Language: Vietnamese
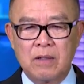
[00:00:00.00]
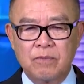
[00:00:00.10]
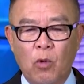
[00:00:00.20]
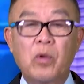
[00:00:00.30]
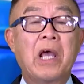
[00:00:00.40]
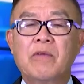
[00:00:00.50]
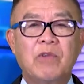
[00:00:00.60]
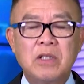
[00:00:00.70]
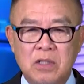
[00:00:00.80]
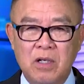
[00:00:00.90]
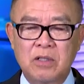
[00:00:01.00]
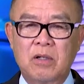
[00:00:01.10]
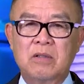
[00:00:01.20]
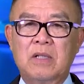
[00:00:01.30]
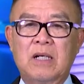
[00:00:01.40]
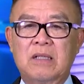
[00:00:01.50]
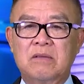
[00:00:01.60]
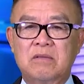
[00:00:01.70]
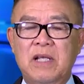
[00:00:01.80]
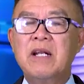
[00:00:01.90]
vụ kiện vẫn chưa được uh,
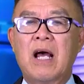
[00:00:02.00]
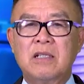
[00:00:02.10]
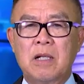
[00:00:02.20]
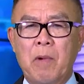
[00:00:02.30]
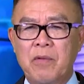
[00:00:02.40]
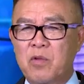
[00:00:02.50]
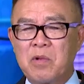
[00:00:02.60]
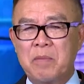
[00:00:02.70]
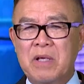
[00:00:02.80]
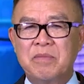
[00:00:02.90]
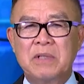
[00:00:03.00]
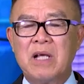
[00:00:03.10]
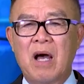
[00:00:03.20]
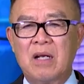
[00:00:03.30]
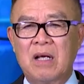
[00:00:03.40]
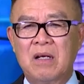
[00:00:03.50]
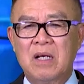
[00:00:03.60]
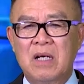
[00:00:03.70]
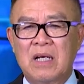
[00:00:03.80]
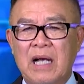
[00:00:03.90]
tiến hành, là bởi vì chúng ta biết bây giờ là
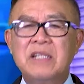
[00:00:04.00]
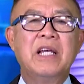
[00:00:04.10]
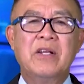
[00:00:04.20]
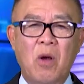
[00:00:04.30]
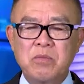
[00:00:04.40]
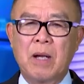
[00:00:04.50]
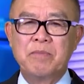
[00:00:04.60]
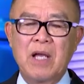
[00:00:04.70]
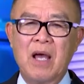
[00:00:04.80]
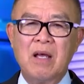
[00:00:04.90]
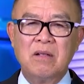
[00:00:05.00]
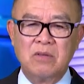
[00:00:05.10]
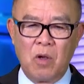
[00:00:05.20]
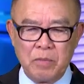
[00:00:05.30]
cái gì nó cũng chậm trễ, nó